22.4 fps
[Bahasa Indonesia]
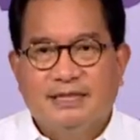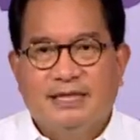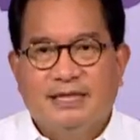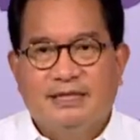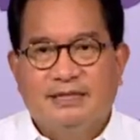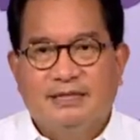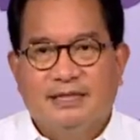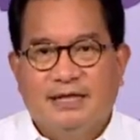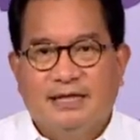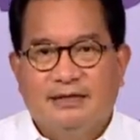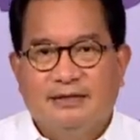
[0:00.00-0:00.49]

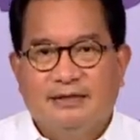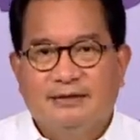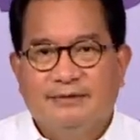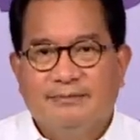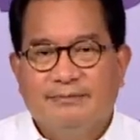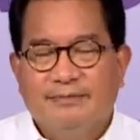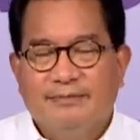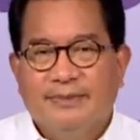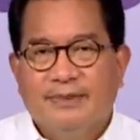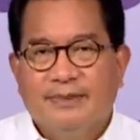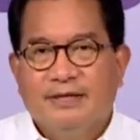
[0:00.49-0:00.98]

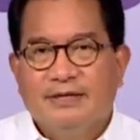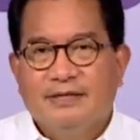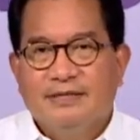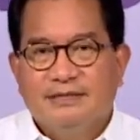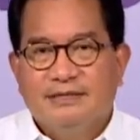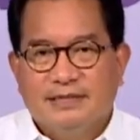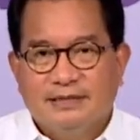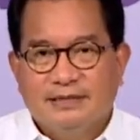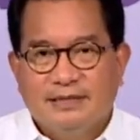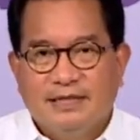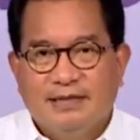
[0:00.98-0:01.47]
dipertahankan
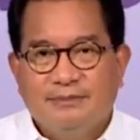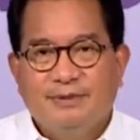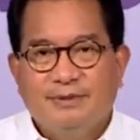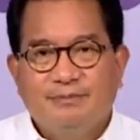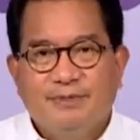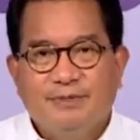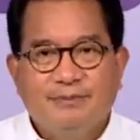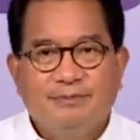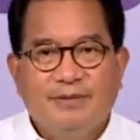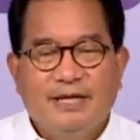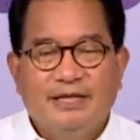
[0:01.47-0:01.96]
serta
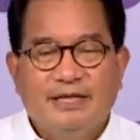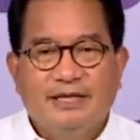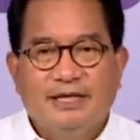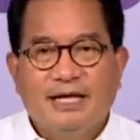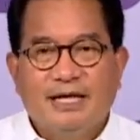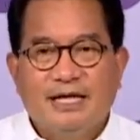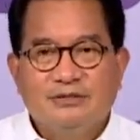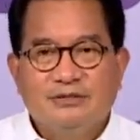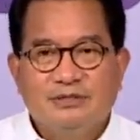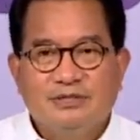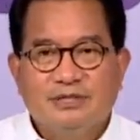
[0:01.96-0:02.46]

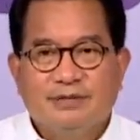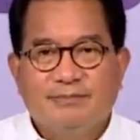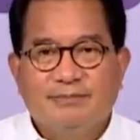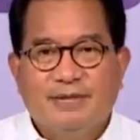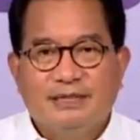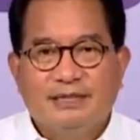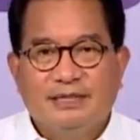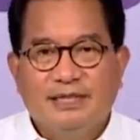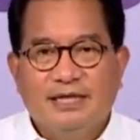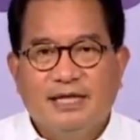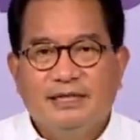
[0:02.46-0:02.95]
memperbaiki kasus
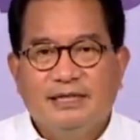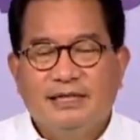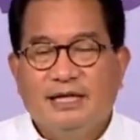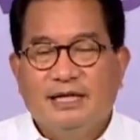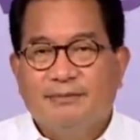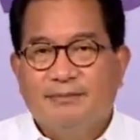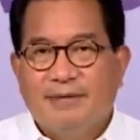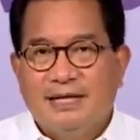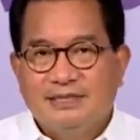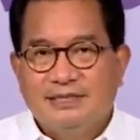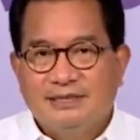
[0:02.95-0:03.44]
kematian
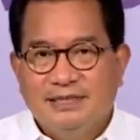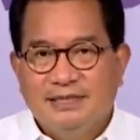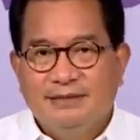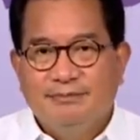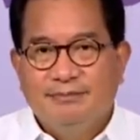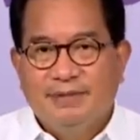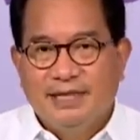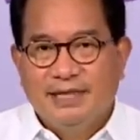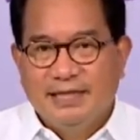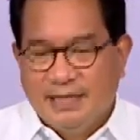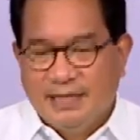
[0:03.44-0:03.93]
yang masih
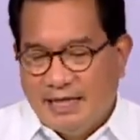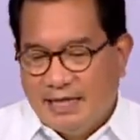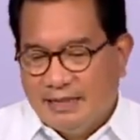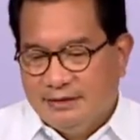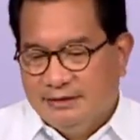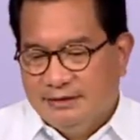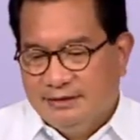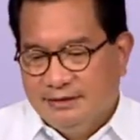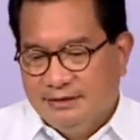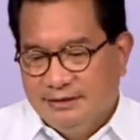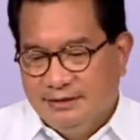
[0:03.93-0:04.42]

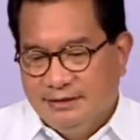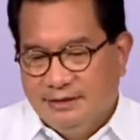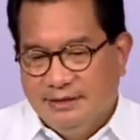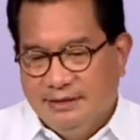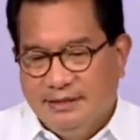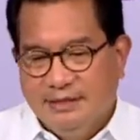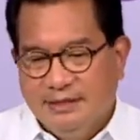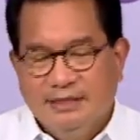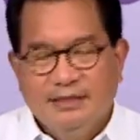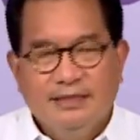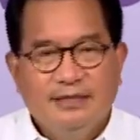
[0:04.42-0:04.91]
meningkat.
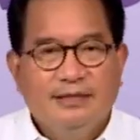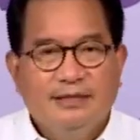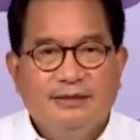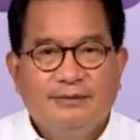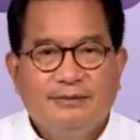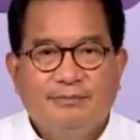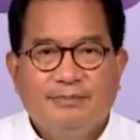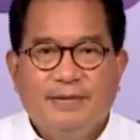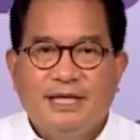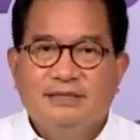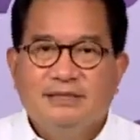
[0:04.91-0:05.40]

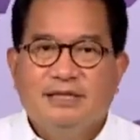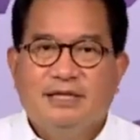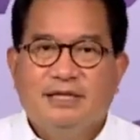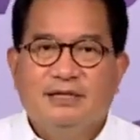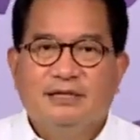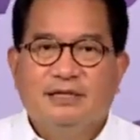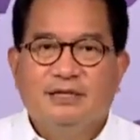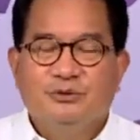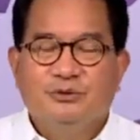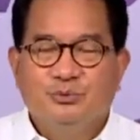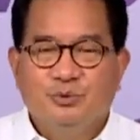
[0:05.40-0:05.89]

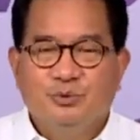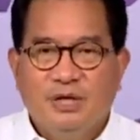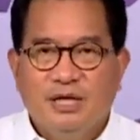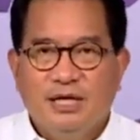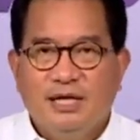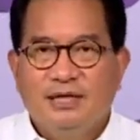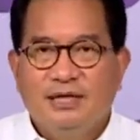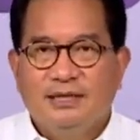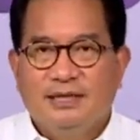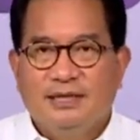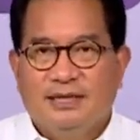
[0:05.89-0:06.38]
Pelajaran
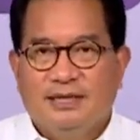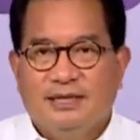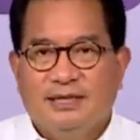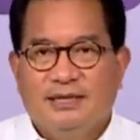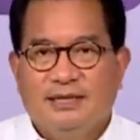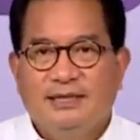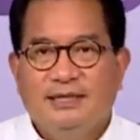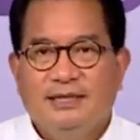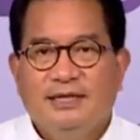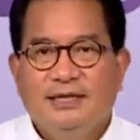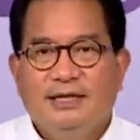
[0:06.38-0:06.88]
kedua
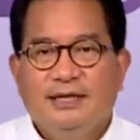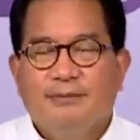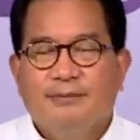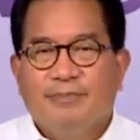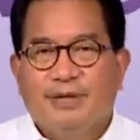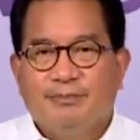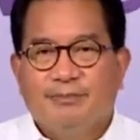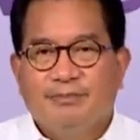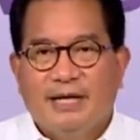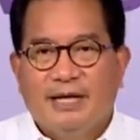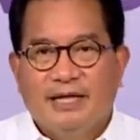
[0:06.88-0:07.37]
adalah
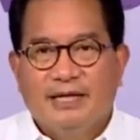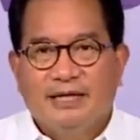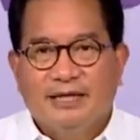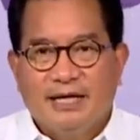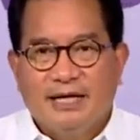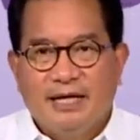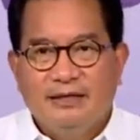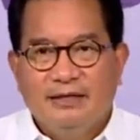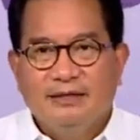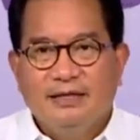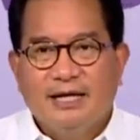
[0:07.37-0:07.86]

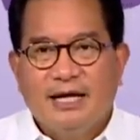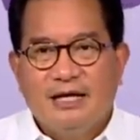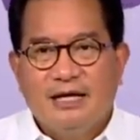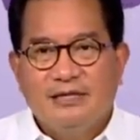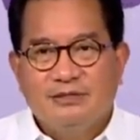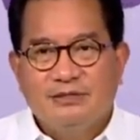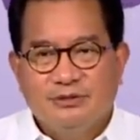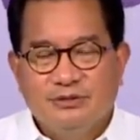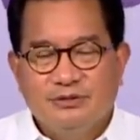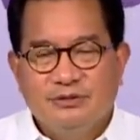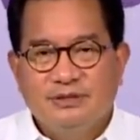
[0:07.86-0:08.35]
perbaikan
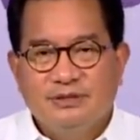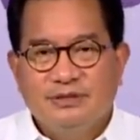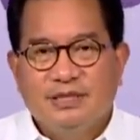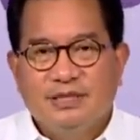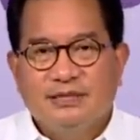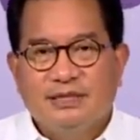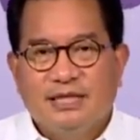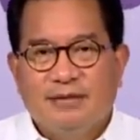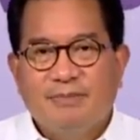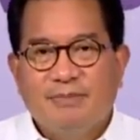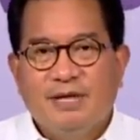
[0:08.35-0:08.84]
kasus
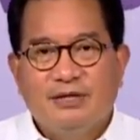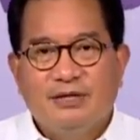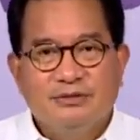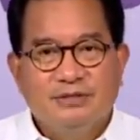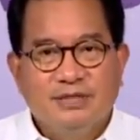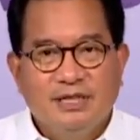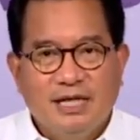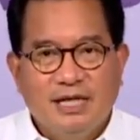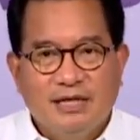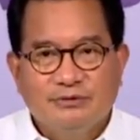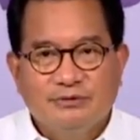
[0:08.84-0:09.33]
tetap
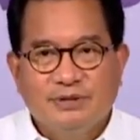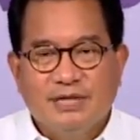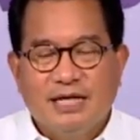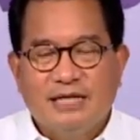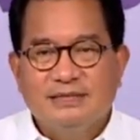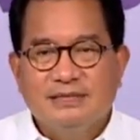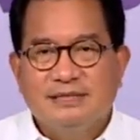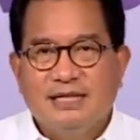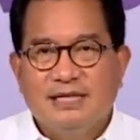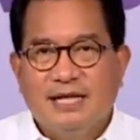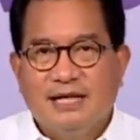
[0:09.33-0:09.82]
harus
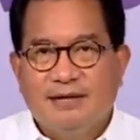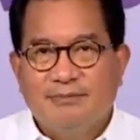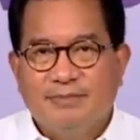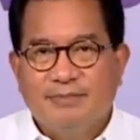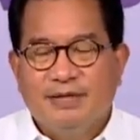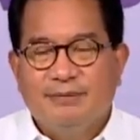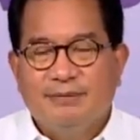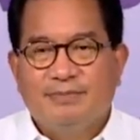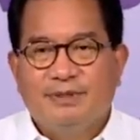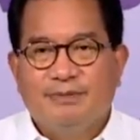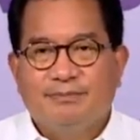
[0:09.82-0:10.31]
dilakukan
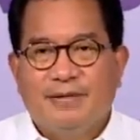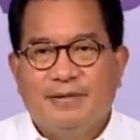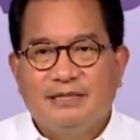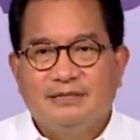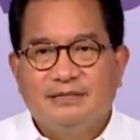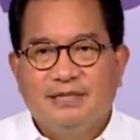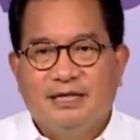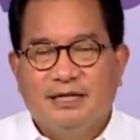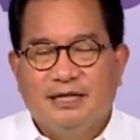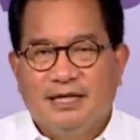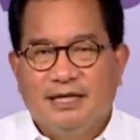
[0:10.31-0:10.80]
selama
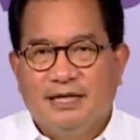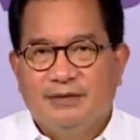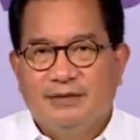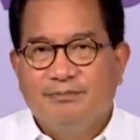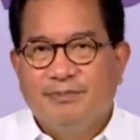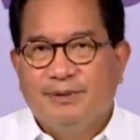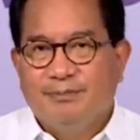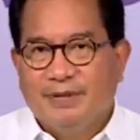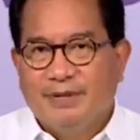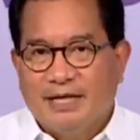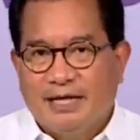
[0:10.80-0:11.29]
perpanjangan
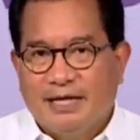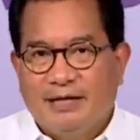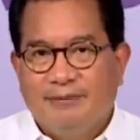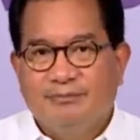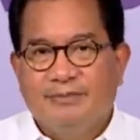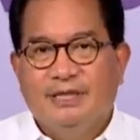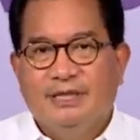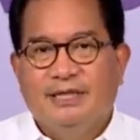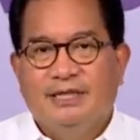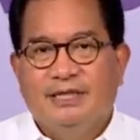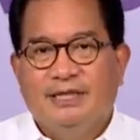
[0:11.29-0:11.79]

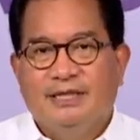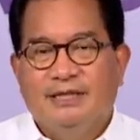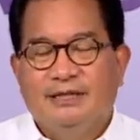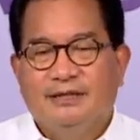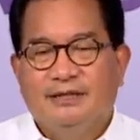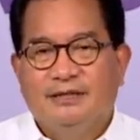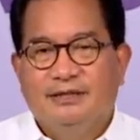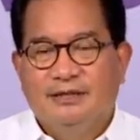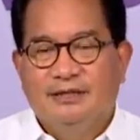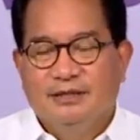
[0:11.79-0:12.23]
PPKM ini.